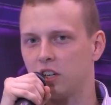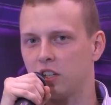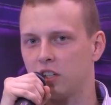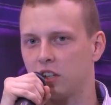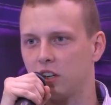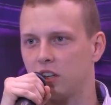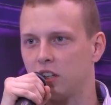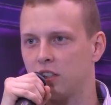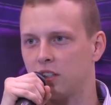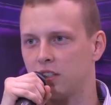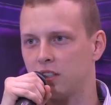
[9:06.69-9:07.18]

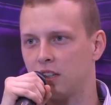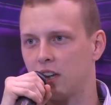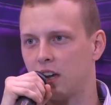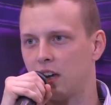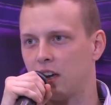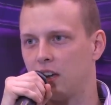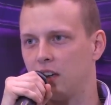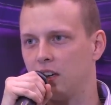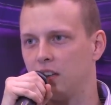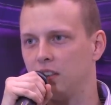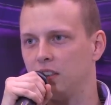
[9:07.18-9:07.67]
jeżeli
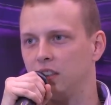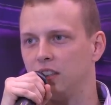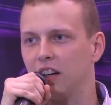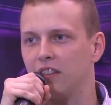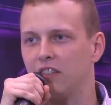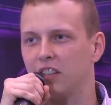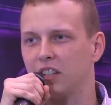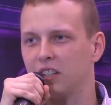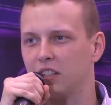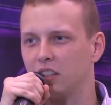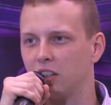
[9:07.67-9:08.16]
chce i
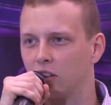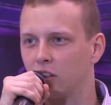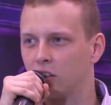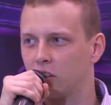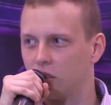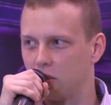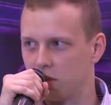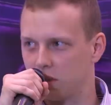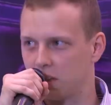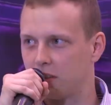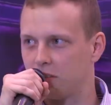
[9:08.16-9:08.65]
nawet nie do
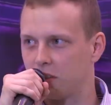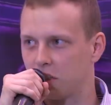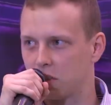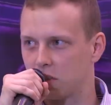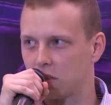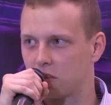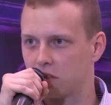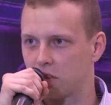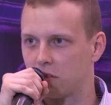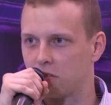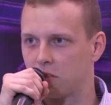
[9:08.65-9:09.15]
końca wie,
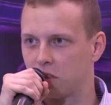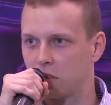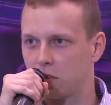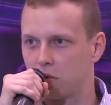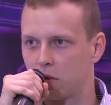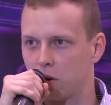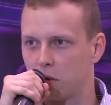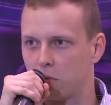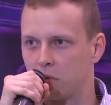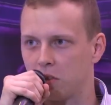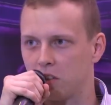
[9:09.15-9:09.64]
co chce w
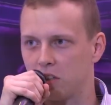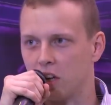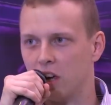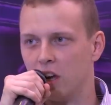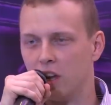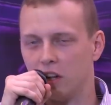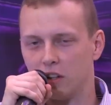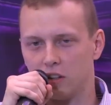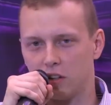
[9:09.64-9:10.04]
życiu robić,